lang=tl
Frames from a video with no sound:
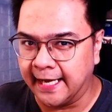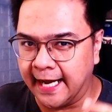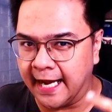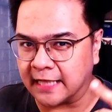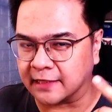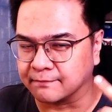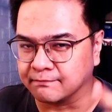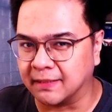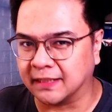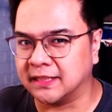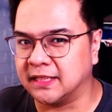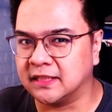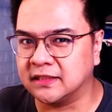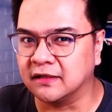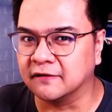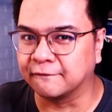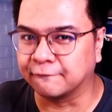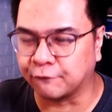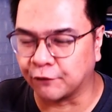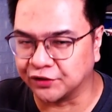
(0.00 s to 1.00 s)
at
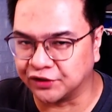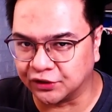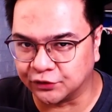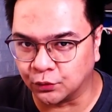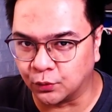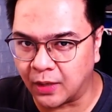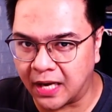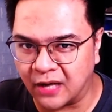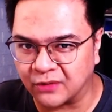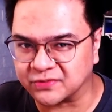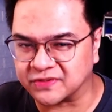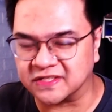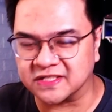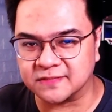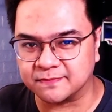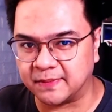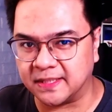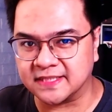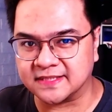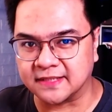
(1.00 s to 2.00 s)
magiging 42 housing
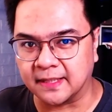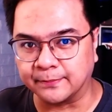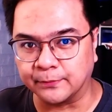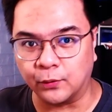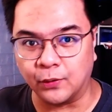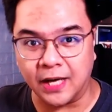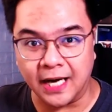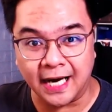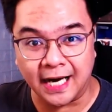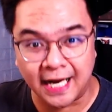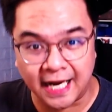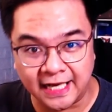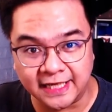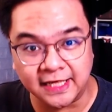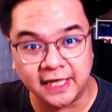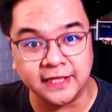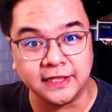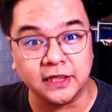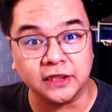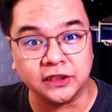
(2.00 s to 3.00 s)
space na po ang
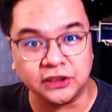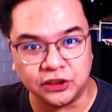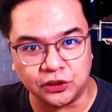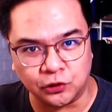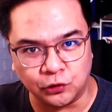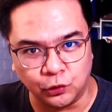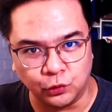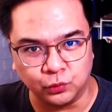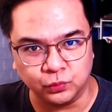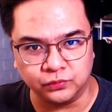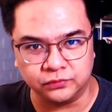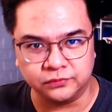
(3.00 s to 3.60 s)
kaya niyang i-clone.